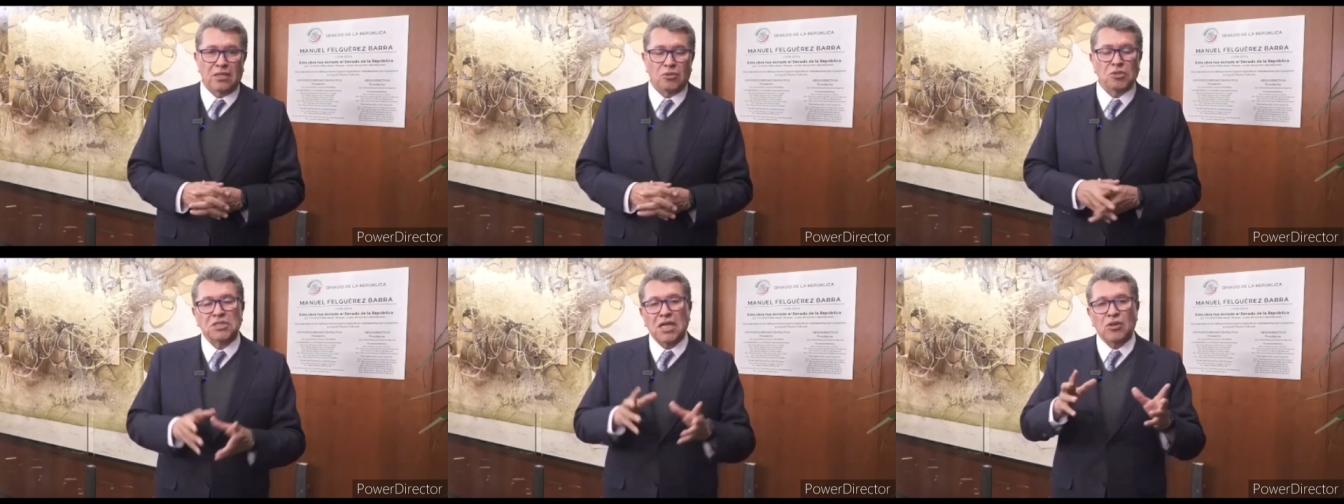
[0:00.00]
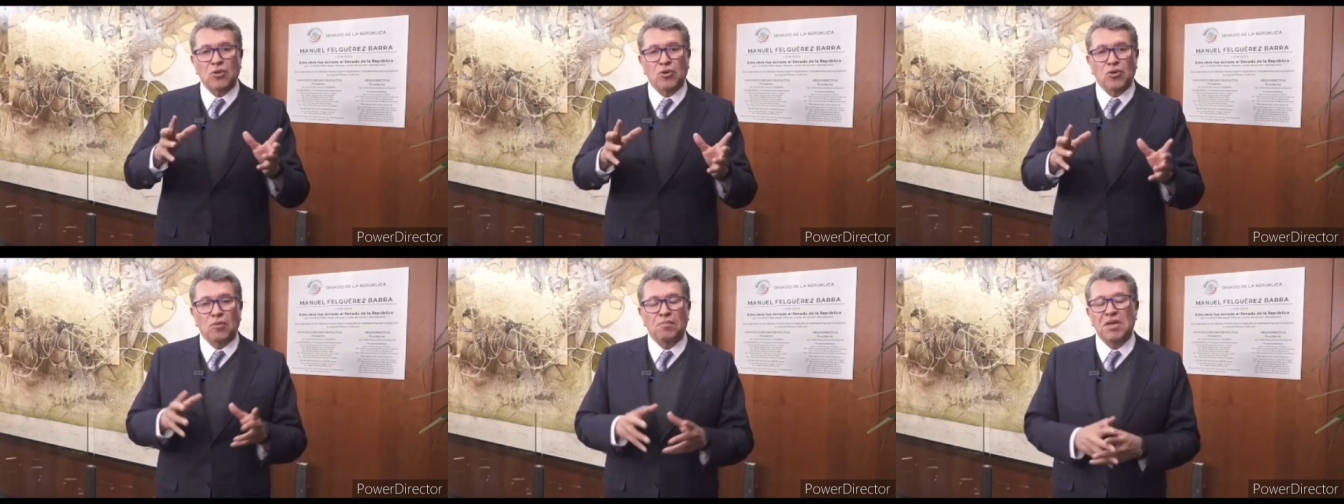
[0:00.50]
Yo he
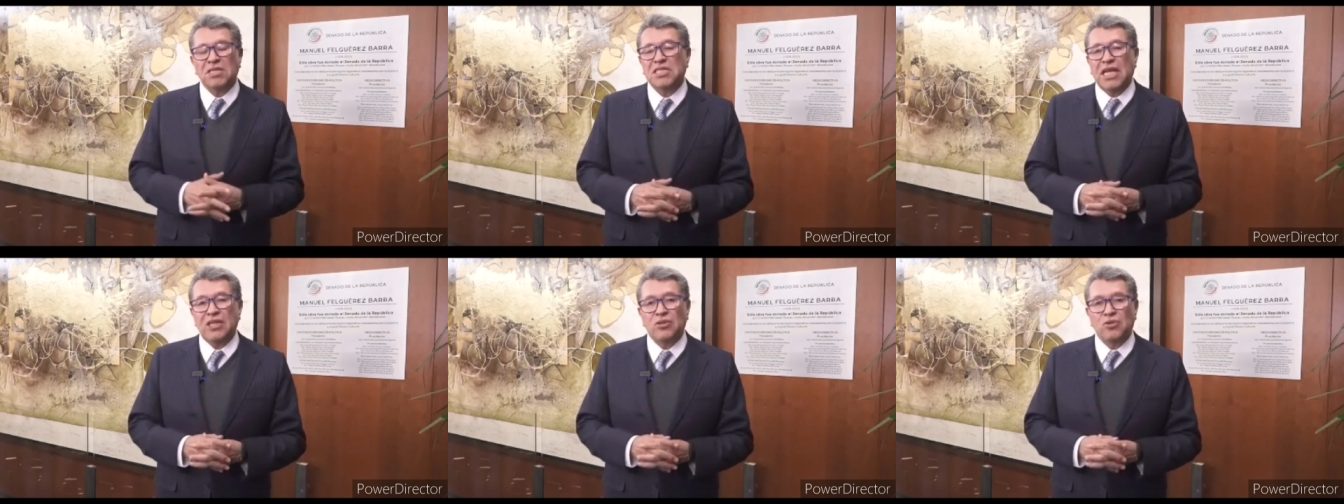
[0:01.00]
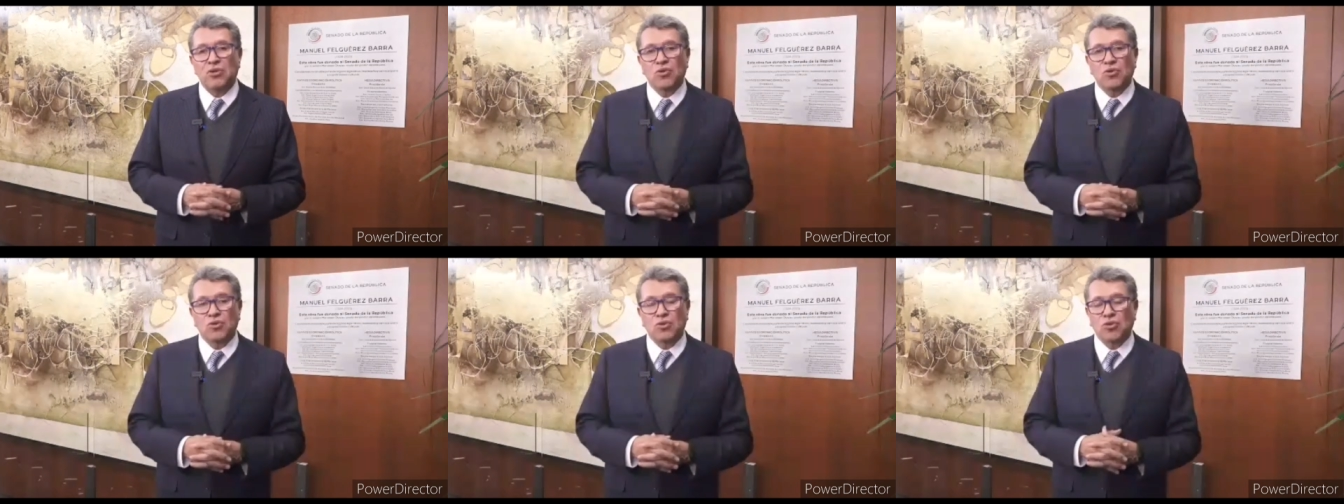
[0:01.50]
estado
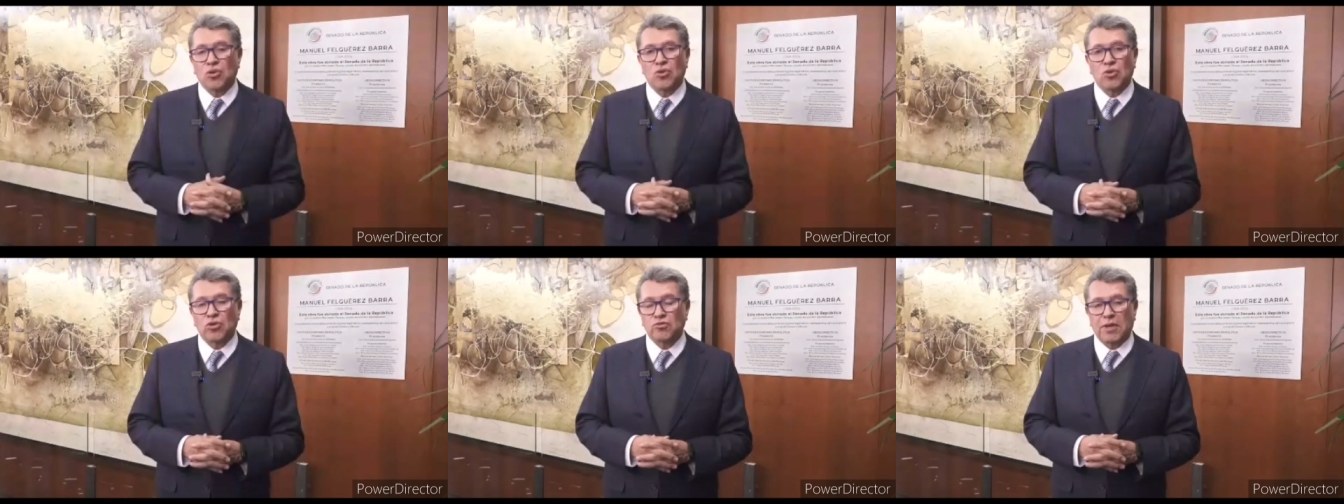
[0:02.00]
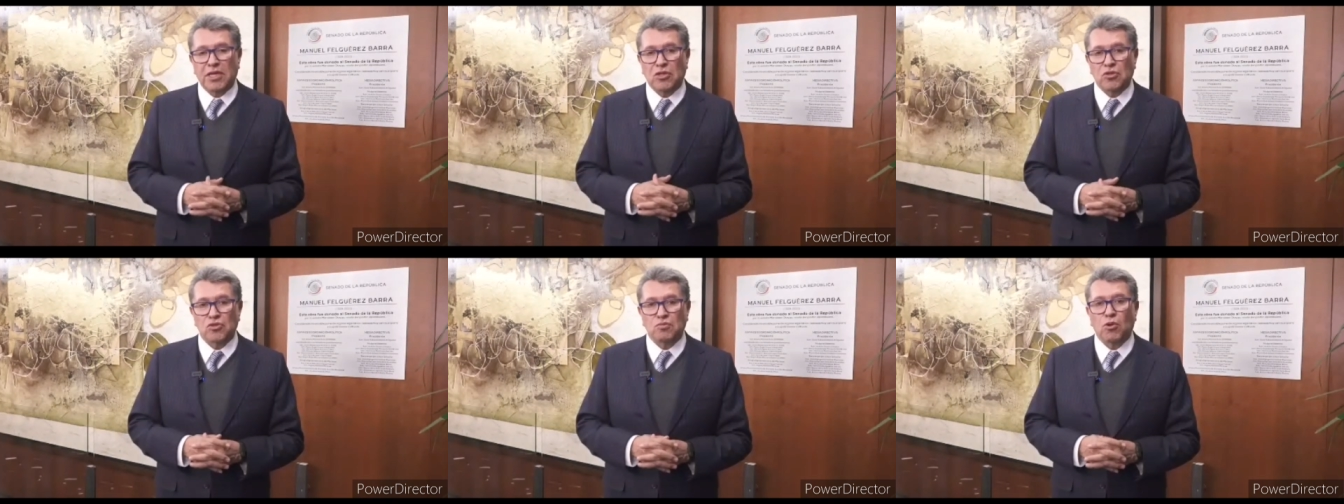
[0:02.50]
conversando con todos los
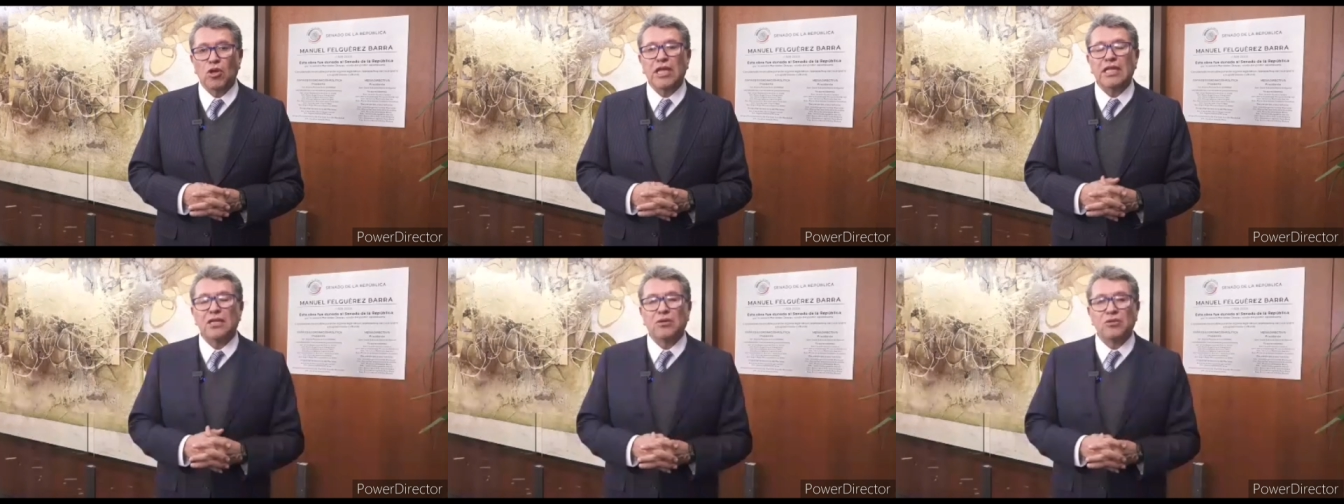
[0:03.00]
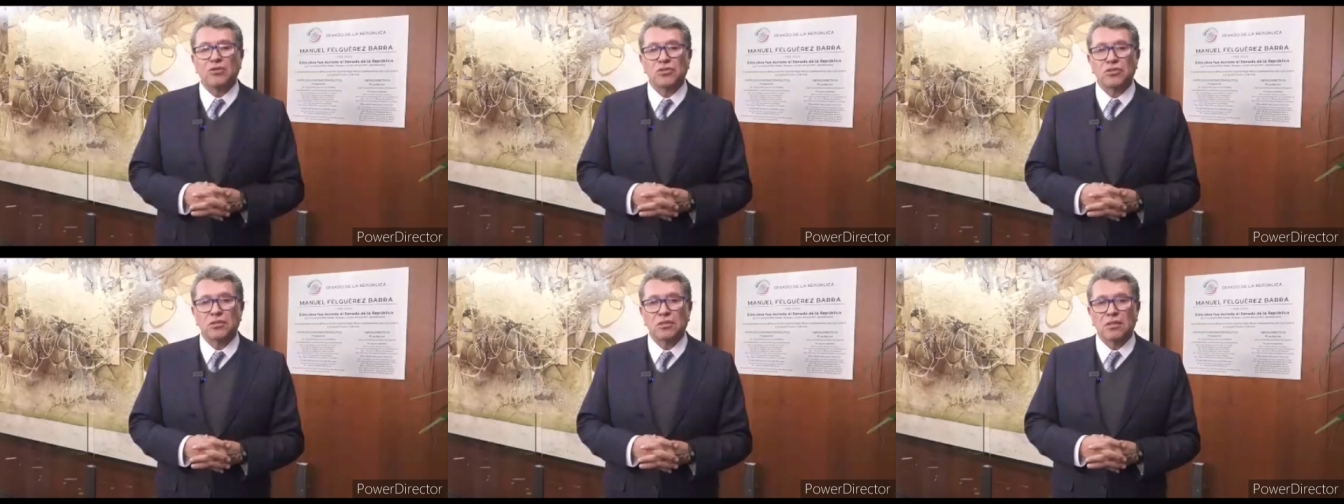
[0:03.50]
partidos
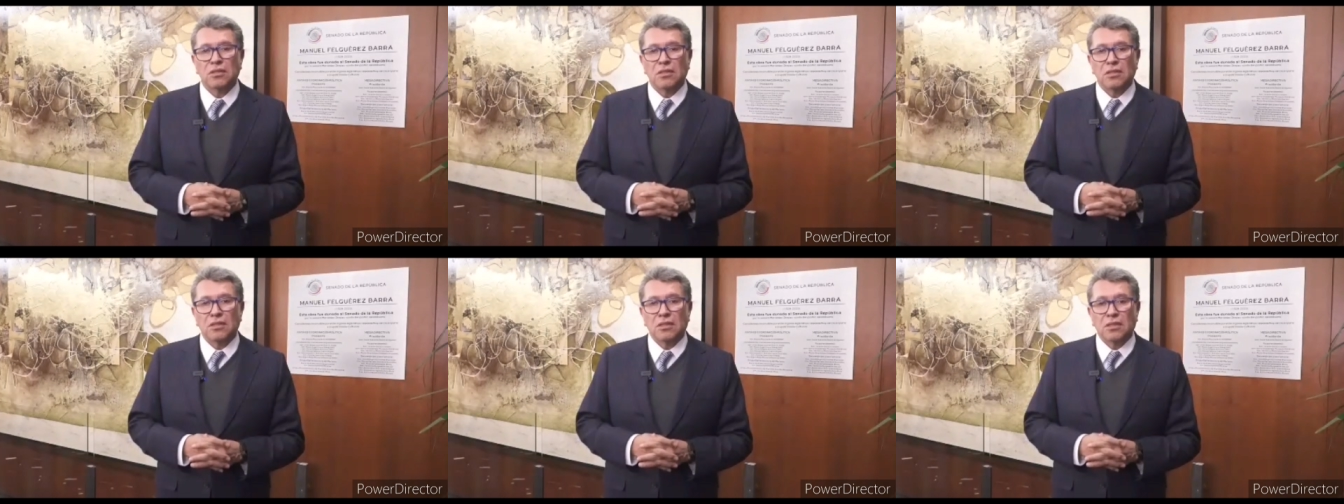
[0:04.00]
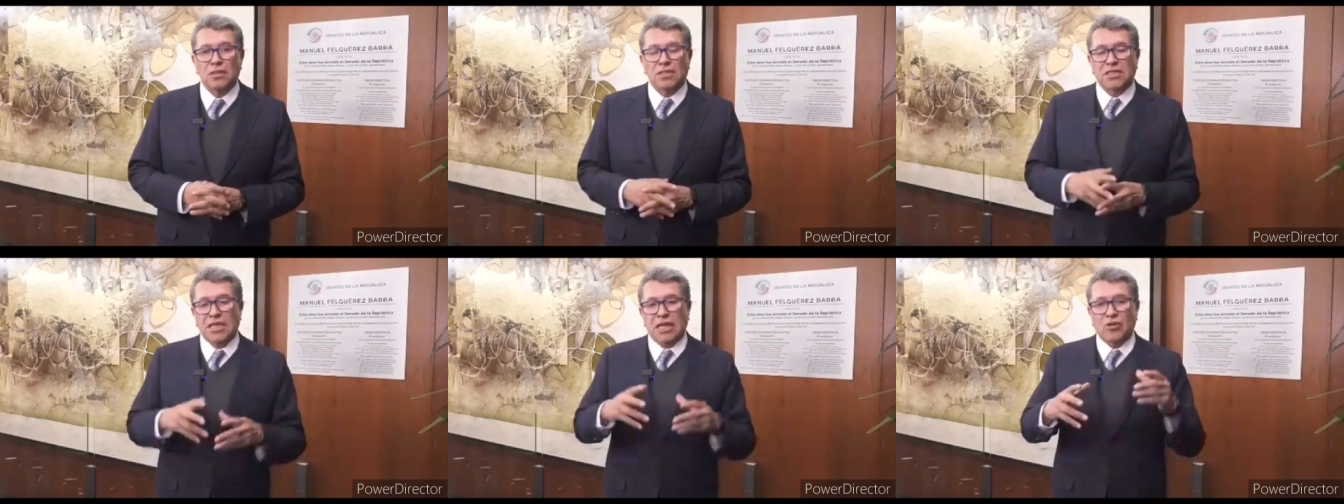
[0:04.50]
políticos, he
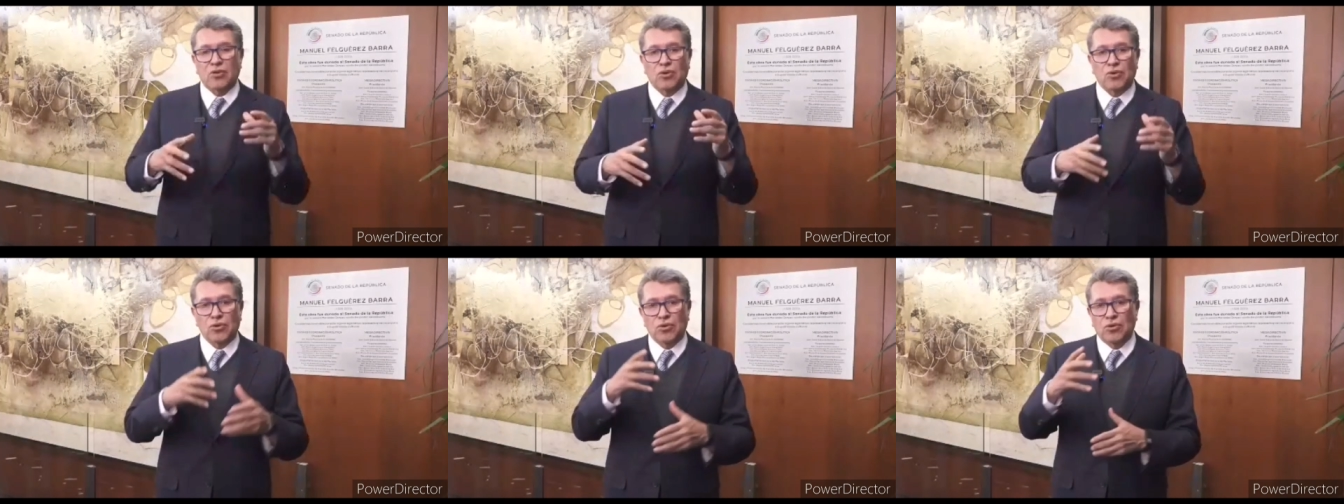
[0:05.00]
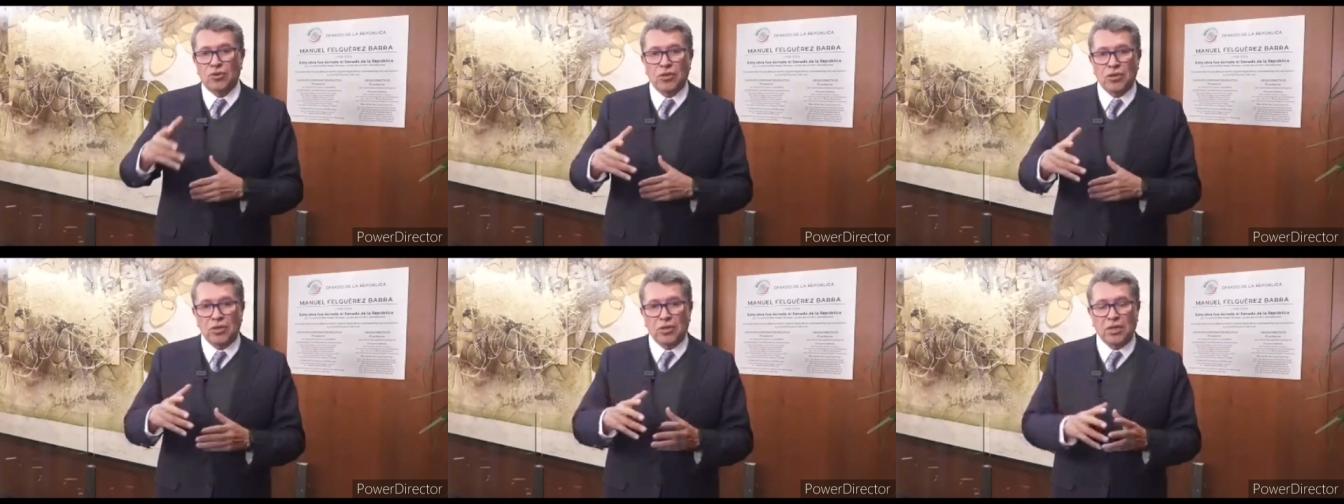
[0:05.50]
estado
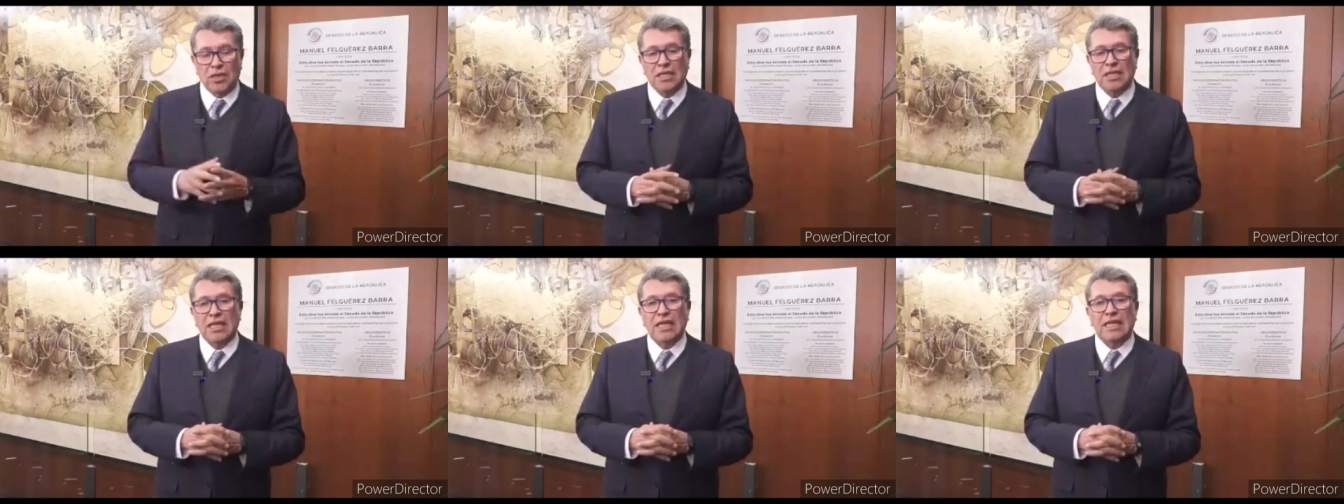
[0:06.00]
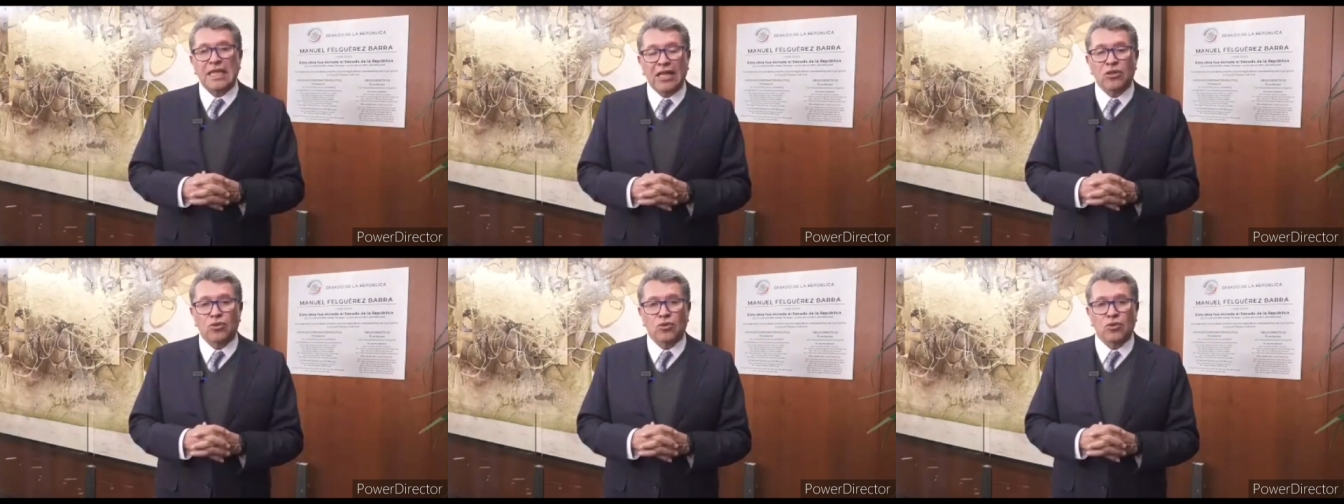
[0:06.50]

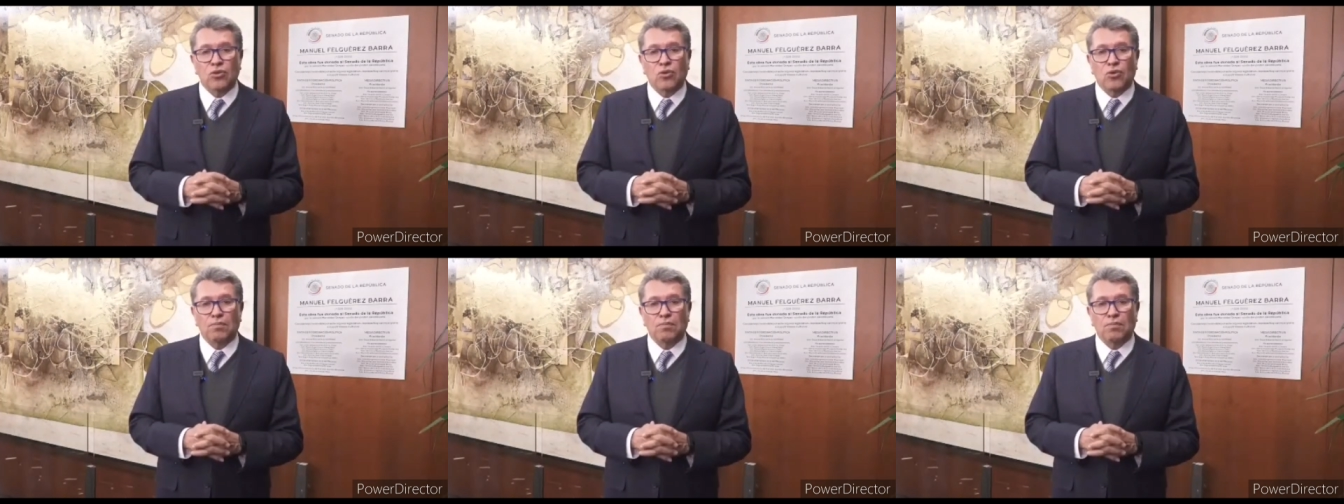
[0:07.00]
intentando